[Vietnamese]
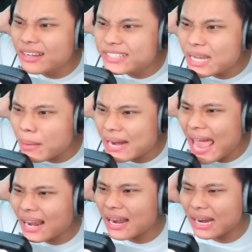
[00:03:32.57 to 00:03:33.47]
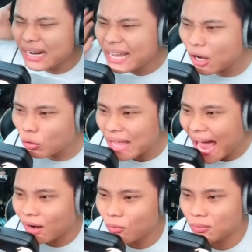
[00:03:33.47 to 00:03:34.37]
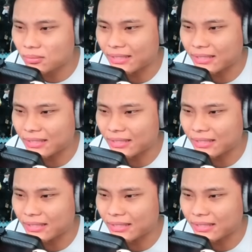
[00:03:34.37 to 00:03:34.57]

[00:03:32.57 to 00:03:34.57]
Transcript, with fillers: G-Man hét lên là điếc cái lỗ tai luôn.